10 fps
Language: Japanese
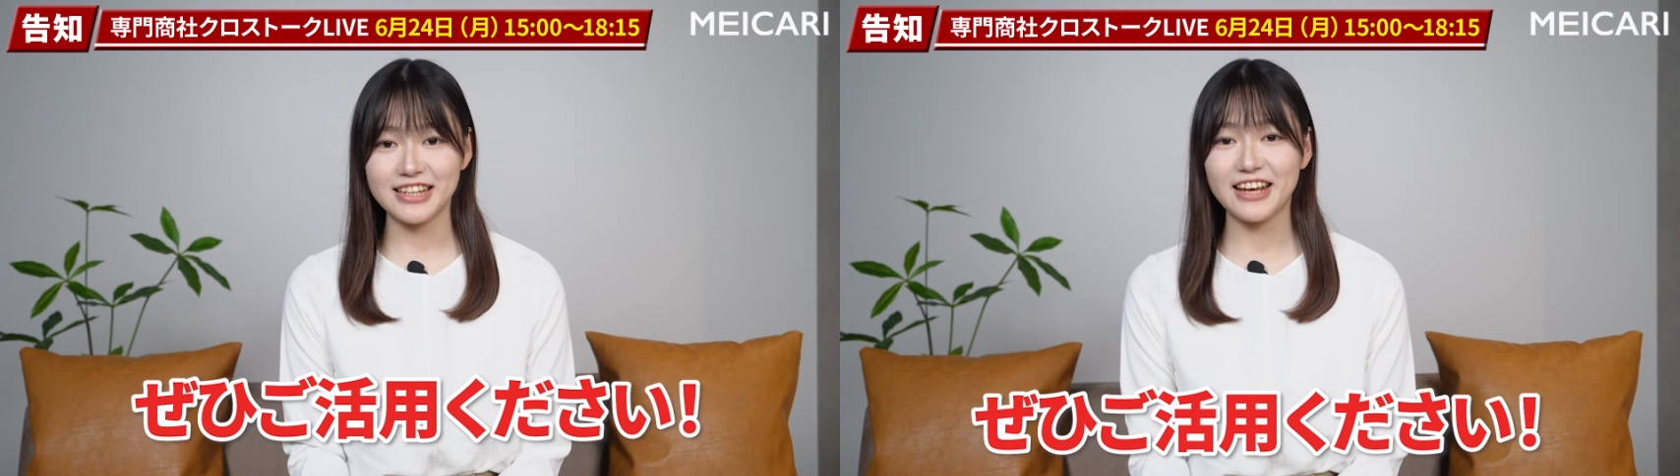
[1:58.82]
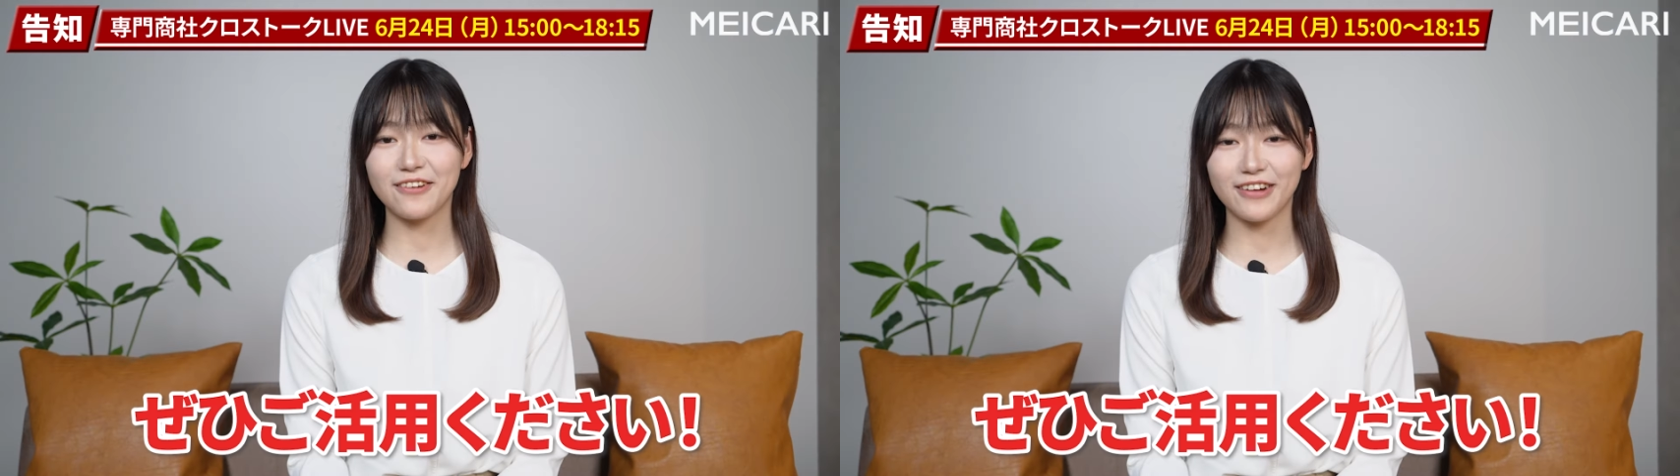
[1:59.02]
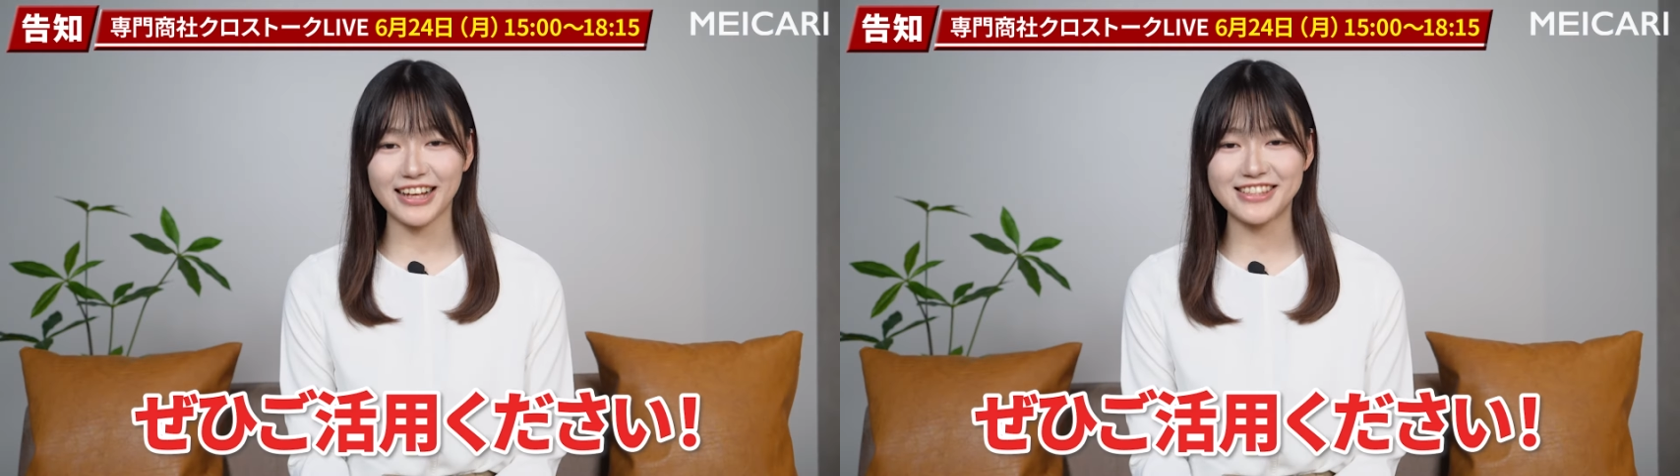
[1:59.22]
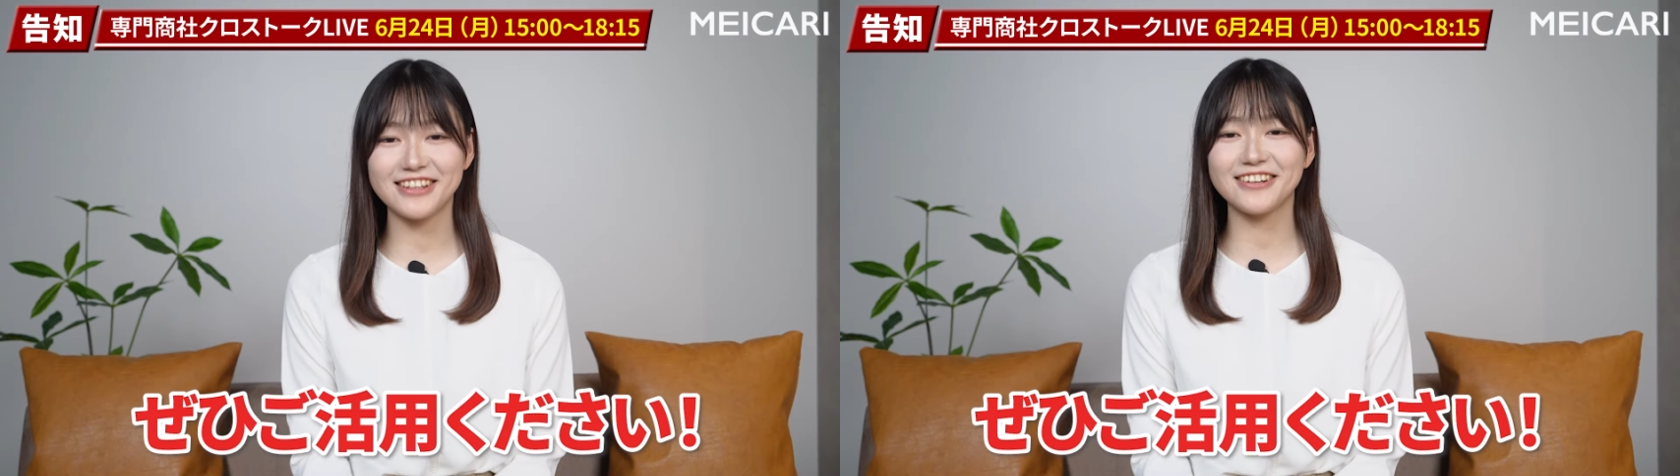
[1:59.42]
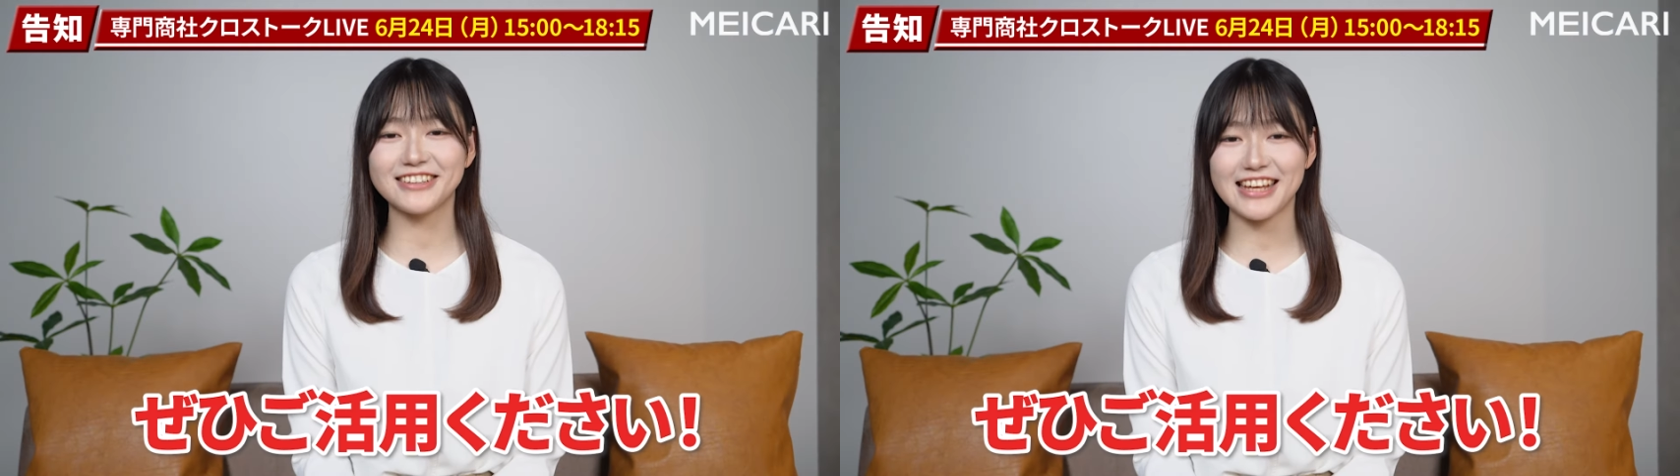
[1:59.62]
ぜひご
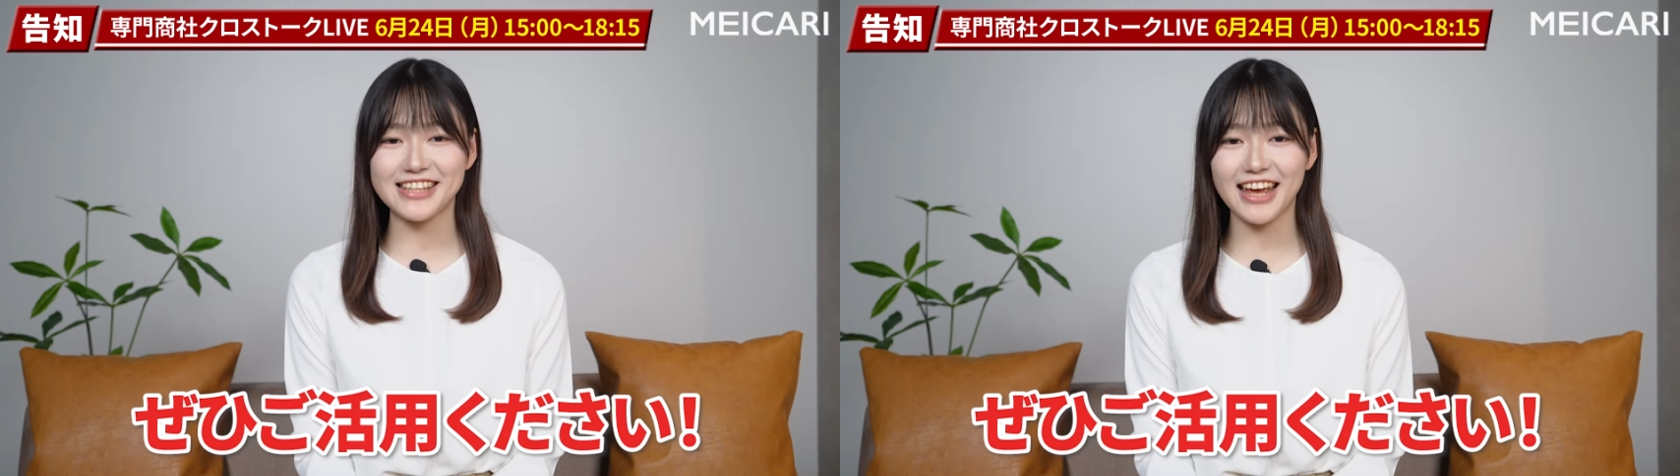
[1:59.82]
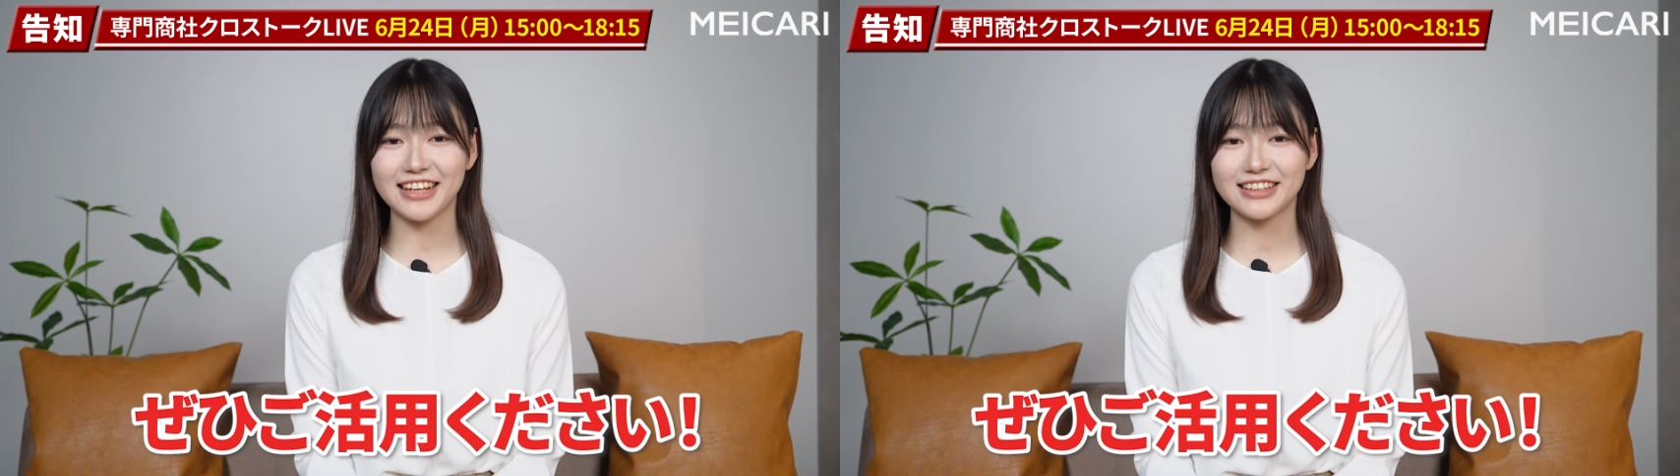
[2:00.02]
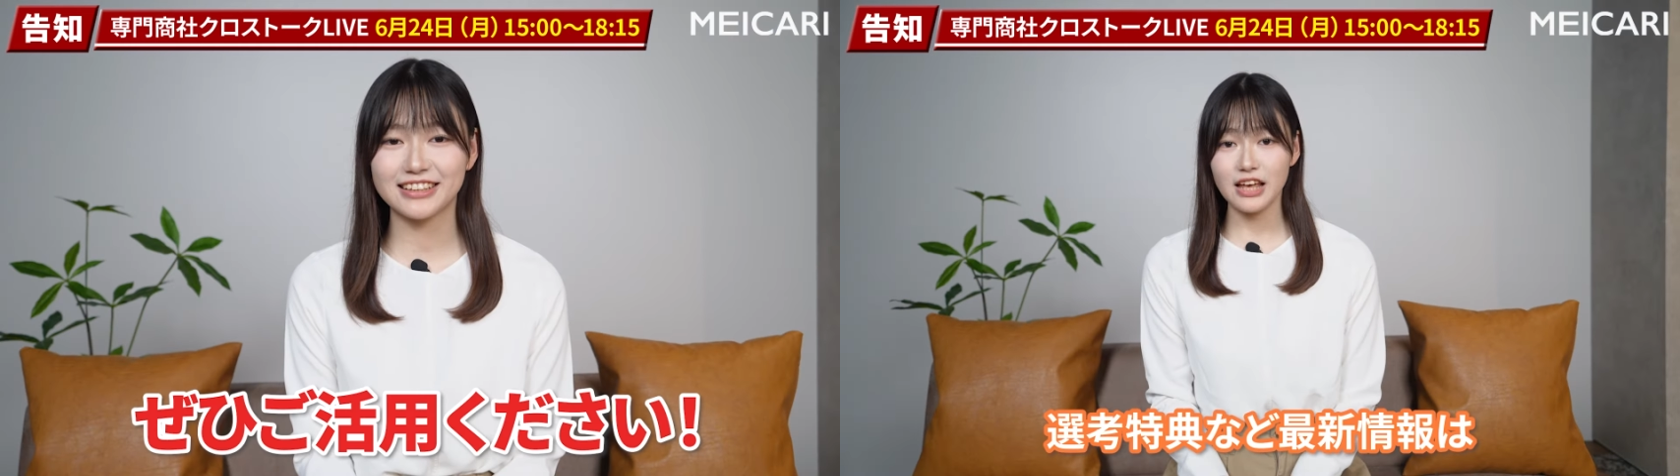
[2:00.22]
活用ください